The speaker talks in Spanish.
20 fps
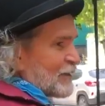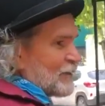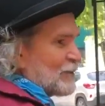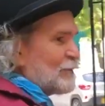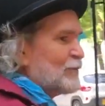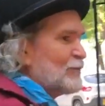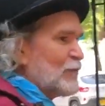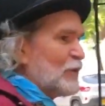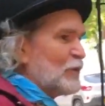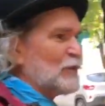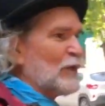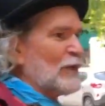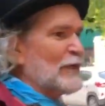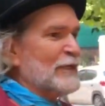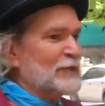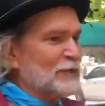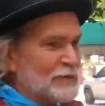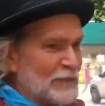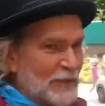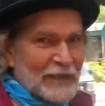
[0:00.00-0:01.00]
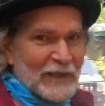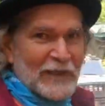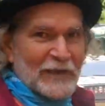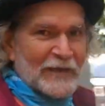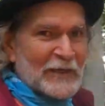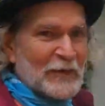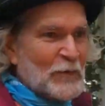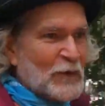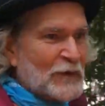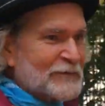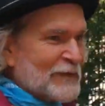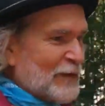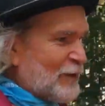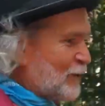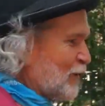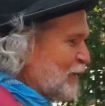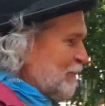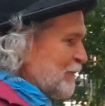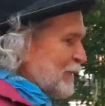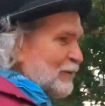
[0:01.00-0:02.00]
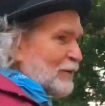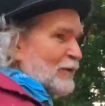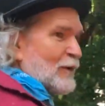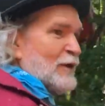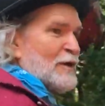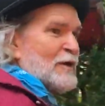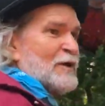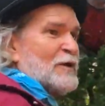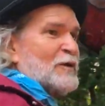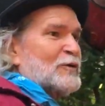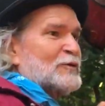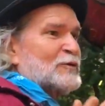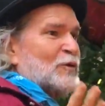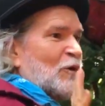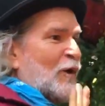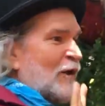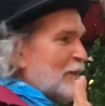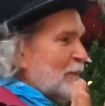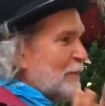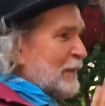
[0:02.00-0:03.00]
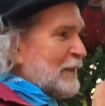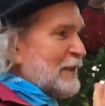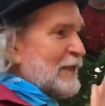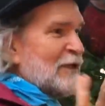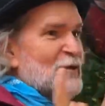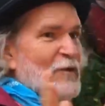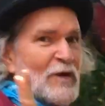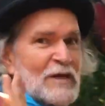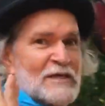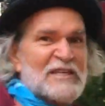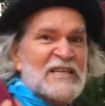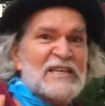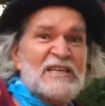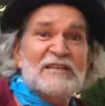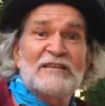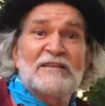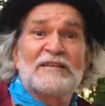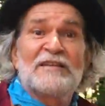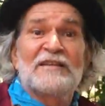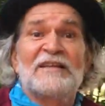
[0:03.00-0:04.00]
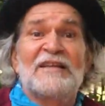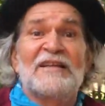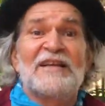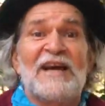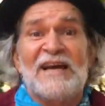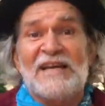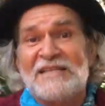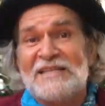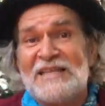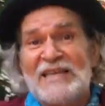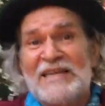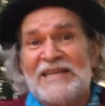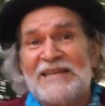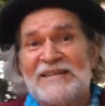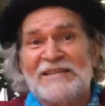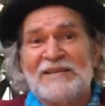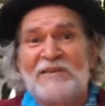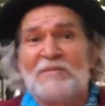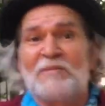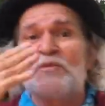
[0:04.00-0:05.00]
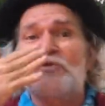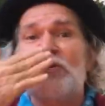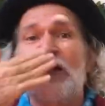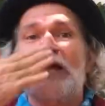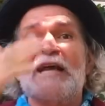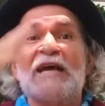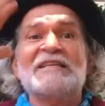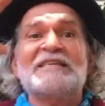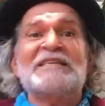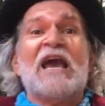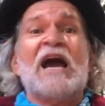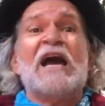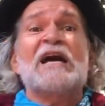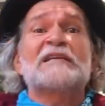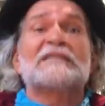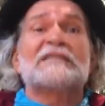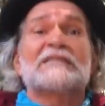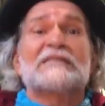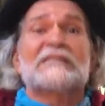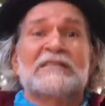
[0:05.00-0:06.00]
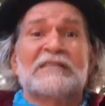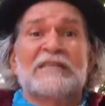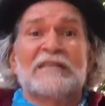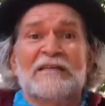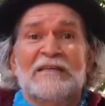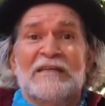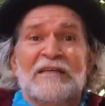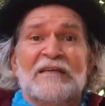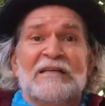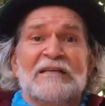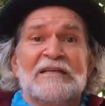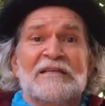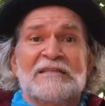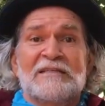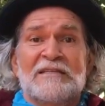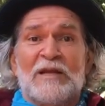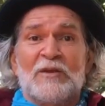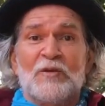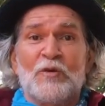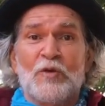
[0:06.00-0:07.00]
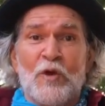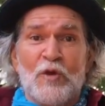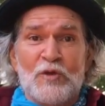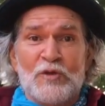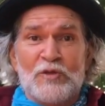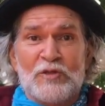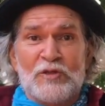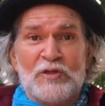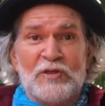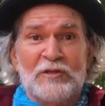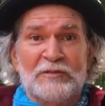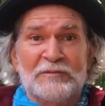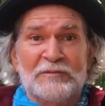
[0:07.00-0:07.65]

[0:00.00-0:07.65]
con un coctelito sería rico a esta hora, pero toca despedirnos así. Así. Muchas gracias. Saludos.